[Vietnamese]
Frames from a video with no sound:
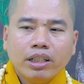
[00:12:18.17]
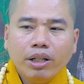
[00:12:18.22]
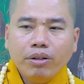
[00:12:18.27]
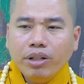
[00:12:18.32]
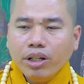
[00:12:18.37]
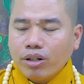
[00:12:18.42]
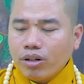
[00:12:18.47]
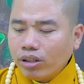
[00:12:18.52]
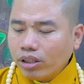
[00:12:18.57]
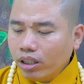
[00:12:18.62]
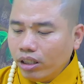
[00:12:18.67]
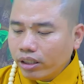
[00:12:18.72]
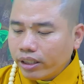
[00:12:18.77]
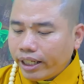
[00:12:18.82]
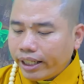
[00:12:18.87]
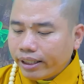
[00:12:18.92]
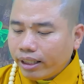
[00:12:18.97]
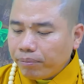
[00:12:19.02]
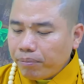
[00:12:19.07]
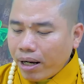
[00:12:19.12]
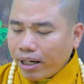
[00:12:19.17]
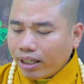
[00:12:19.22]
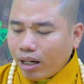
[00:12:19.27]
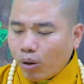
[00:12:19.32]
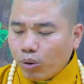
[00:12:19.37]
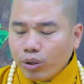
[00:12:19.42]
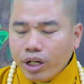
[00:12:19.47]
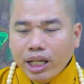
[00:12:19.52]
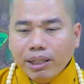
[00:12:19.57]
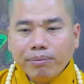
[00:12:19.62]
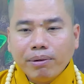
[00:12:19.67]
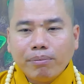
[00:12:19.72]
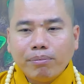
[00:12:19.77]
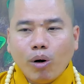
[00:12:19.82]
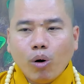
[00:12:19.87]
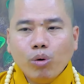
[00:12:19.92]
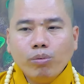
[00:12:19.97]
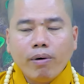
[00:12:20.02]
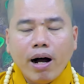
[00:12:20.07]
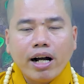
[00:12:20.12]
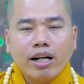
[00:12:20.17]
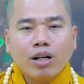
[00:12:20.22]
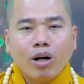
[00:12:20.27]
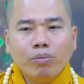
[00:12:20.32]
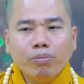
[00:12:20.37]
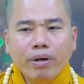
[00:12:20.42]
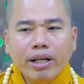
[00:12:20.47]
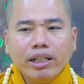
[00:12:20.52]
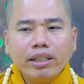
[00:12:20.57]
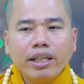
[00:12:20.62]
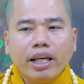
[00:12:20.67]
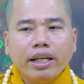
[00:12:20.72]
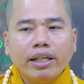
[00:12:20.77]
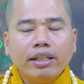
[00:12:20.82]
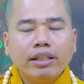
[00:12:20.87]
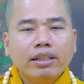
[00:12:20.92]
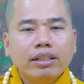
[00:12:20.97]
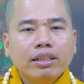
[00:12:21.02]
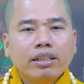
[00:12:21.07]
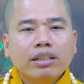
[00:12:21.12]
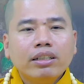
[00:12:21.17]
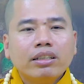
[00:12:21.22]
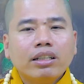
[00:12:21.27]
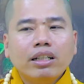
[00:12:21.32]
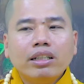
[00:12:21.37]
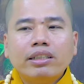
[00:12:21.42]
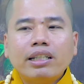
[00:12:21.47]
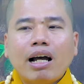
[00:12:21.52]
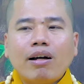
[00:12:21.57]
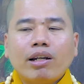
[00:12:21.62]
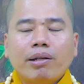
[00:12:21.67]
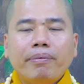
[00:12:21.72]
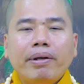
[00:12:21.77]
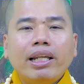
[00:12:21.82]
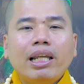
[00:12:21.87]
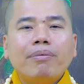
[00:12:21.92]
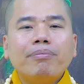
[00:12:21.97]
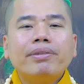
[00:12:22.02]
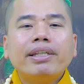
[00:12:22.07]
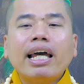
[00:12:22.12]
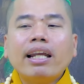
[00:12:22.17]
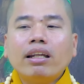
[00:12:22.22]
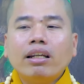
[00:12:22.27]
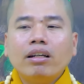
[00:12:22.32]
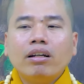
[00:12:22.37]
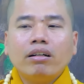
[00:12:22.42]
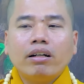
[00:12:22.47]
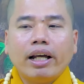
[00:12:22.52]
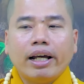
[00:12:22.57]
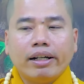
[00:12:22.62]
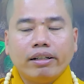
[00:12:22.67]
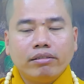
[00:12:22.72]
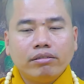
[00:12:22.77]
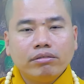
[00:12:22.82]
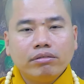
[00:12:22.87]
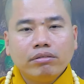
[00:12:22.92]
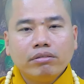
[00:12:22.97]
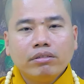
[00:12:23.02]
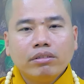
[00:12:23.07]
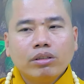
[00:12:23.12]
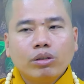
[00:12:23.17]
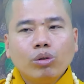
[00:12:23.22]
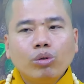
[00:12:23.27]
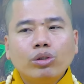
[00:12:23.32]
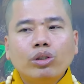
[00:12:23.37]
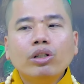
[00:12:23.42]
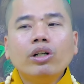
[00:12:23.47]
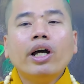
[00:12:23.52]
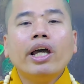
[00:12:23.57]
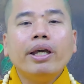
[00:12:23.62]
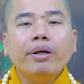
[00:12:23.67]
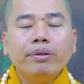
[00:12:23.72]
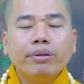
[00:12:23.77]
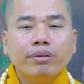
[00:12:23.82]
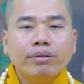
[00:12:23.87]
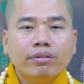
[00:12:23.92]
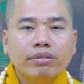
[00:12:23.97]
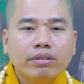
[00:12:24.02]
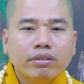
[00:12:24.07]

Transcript: nếu như con đường này ban đầu đi mà mù mờ không biết gì thì sau này mấy anh em trách nó rằng tôi chưa hiểu